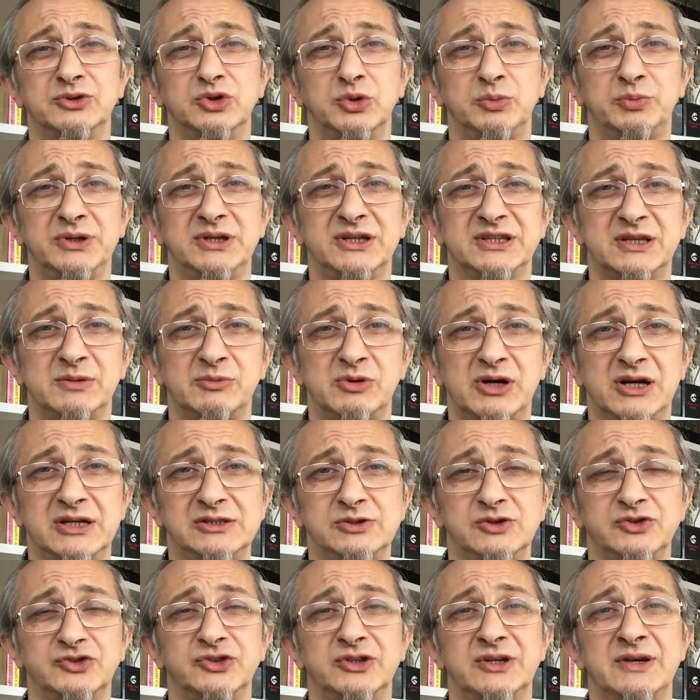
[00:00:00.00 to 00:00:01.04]
но при этом
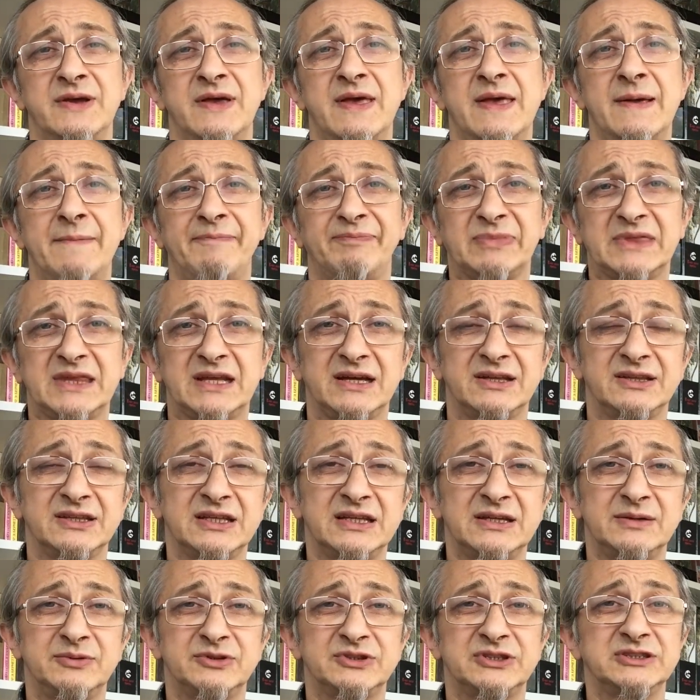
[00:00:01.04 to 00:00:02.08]
хорошие
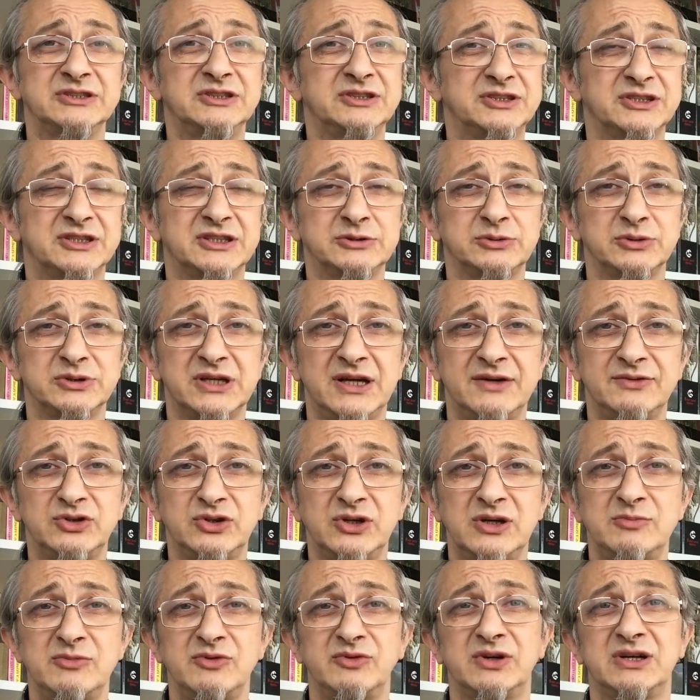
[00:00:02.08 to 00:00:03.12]
данные с рынка труда
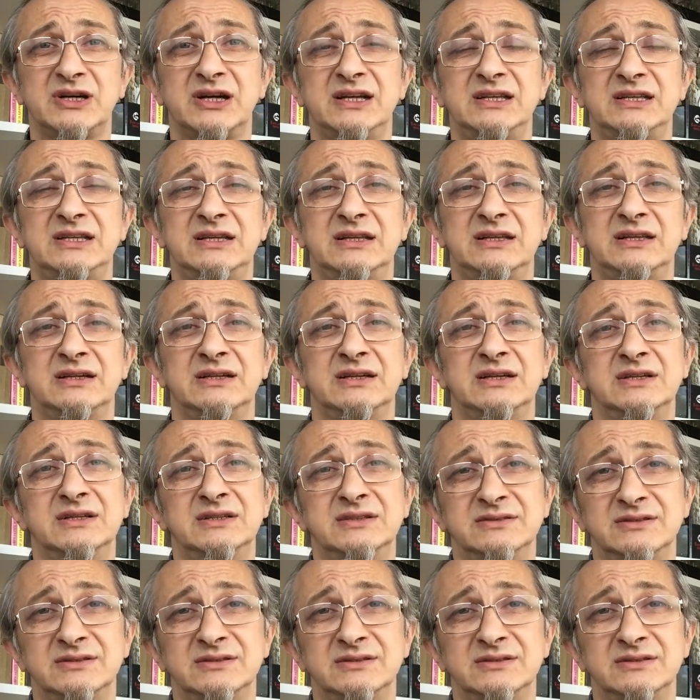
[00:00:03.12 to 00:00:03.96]
все время выходили,